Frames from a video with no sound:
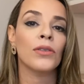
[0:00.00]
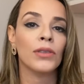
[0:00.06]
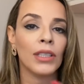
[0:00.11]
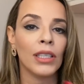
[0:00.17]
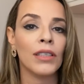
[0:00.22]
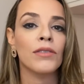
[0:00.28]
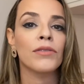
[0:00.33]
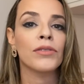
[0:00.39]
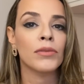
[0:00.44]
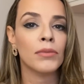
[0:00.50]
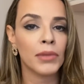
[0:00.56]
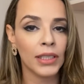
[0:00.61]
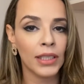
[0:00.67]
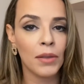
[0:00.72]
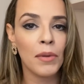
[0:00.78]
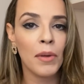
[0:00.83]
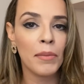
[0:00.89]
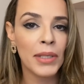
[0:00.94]
devo
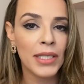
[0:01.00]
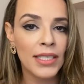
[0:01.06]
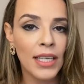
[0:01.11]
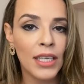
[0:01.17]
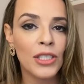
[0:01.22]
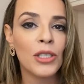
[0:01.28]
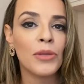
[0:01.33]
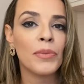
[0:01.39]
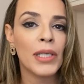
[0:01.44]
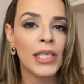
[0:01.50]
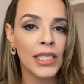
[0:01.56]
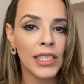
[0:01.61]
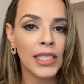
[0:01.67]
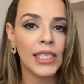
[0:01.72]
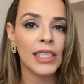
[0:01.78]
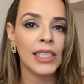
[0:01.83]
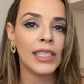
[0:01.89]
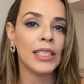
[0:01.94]
mandar uma mensagem para
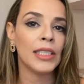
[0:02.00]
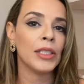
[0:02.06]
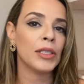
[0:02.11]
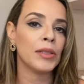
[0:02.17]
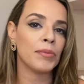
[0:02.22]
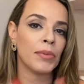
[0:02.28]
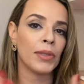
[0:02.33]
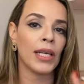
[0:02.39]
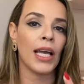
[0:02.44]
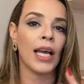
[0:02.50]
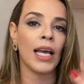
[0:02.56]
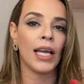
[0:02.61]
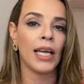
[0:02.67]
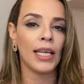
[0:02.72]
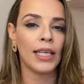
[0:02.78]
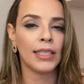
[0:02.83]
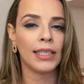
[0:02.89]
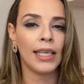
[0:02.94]
ele,
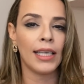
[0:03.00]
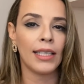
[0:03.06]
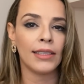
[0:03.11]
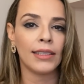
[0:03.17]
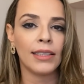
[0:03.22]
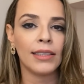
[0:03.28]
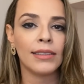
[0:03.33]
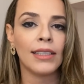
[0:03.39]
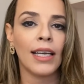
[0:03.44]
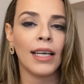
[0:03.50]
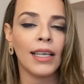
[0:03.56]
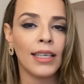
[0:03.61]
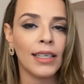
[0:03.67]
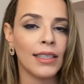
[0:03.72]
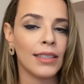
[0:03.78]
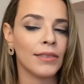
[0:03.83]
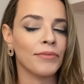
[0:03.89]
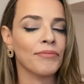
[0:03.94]
para, né,
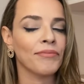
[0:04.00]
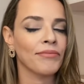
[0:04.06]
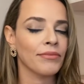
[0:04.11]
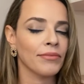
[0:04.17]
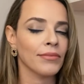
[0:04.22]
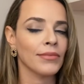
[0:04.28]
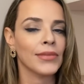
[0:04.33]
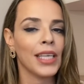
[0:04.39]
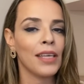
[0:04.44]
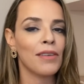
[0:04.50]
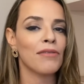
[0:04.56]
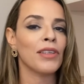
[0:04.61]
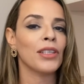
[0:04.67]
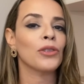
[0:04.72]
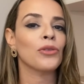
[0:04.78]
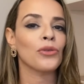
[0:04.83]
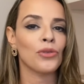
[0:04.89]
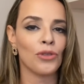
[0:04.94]
tentar
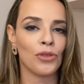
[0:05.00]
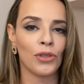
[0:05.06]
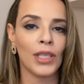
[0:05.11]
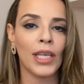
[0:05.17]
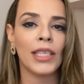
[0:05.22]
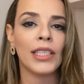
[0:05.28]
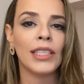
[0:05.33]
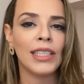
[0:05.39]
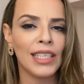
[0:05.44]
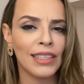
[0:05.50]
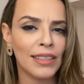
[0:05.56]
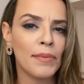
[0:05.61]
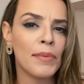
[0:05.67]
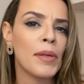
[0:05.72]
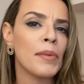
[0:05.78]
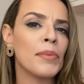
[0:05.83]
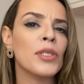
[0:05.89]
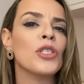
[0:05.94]
rever tudo isso daí, até
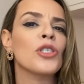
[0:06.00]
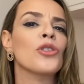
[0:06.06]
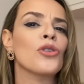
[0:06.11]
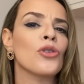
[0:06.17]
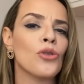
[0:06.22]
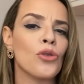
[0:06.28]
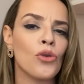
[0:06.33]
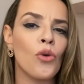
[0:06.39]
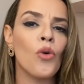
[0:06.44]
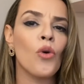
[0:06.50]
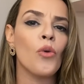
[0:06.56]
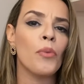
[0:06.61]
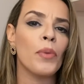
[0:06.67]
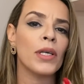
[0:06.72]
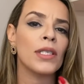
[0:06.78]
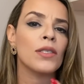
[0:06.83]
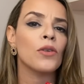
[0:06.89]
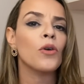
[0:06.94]
para pedir
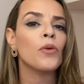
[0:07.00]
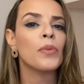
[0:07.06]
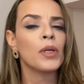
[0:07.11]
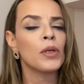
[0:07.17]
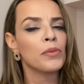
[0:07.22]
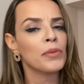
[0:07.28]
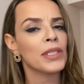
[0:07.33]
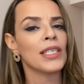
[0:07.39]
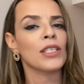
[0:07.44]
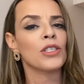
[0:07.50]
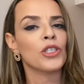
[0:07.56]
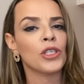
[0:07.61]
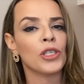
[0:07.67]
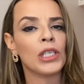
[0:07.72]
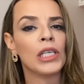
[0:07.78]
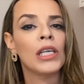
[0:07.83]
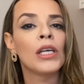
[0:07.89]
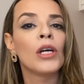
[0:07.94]
desculpas ou para eu me
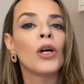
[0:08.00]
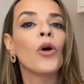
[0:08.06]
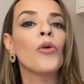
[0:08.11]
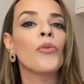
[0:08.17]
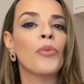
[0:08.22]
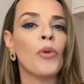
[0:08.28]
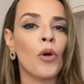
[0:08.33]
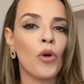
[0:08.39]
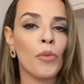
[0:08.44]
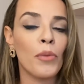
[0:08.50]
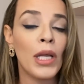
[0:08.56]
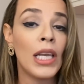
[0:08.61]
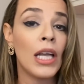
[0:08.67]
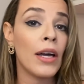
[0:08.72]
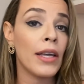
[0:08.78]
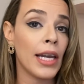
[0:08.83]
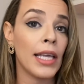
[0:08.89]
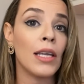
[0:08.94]
sentir um pouco
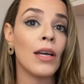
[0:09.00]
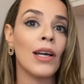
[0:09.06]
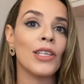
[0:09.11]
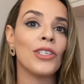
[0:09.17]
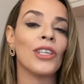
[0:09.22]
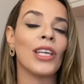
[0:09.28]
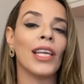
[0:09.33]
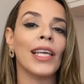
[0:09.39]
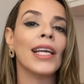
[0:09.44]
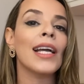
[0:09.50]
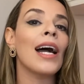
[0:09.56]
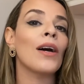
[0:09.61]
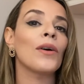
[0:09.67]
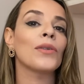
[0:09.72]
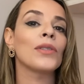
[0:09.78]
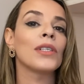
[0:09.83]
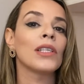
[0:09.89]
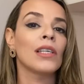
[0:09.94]
melhor. Aí eu acho que é
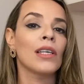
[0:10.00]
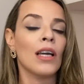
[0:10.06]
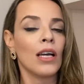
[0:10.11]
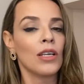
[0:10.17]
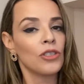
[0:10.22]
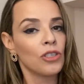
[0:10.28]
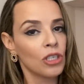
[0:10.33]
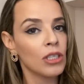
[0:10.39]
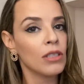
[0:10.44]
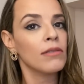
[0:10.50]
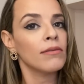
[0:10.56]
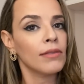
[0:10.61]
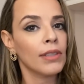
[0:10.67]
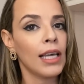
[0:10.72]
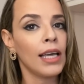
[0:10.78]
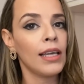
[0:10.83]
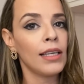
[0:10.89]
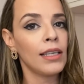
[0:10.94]
legal. Acho que,
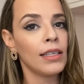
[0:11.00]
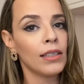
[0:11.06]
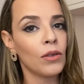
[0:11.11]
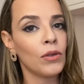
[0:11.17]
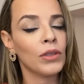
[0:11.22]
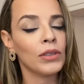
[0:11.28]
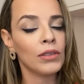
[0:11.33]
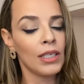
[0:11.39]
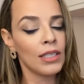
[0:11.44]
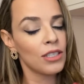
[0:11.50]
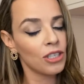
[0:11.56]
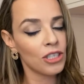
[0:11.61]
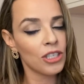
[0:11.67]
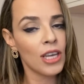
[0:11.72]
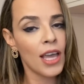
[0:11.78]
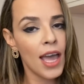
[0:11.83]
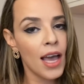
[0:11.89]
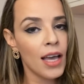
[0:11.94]
né, quando a
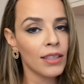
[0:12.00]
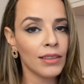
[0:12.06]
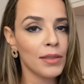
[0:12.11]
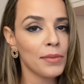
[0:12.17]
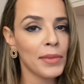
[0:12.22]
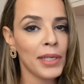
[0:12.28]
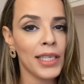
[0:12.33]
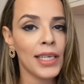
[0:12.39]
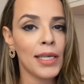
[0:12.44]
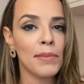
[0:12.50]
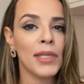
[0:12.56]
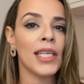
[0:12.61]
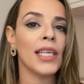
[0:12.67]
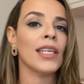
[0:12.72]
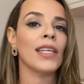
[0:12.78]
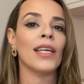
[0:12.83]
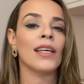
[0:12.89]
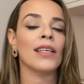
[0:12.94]
gente erra também, né,
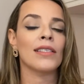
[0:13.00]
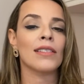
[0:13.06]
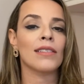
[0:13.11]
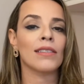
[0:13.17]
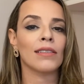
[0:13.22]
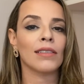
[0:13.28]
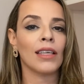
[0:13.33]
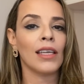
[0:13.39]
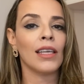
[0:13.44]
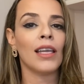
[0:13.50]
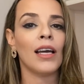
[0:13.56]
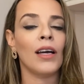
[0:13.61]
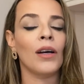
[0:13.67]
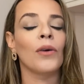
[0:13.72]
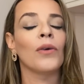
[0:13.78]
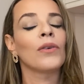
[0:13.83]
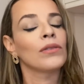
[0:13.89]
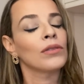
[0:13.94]
meninas? Quem
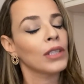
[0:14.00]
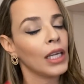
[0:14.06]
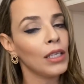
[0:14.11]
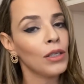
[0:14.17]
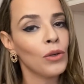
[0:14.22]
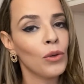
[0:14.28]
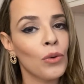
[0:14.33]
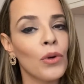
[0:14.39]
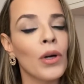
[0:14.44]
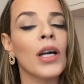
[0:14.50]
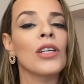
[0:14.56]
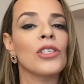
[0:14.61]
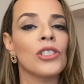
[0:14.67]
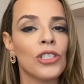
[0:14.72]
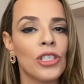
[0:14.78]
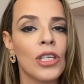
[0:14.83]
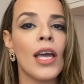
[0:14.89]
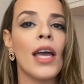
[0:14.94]
não? Quem nunca? A
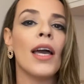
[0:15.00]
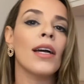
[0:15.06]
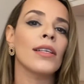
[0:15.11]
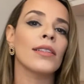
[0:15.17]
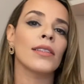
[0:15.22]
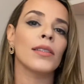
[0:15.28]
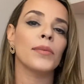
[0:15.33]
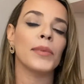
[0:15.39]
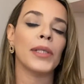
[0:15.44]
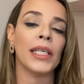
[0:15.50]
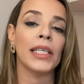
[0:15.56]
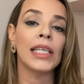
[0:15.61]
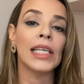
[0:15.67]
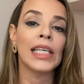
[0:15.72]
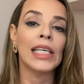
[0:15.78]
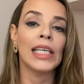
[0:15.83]
gente erra também.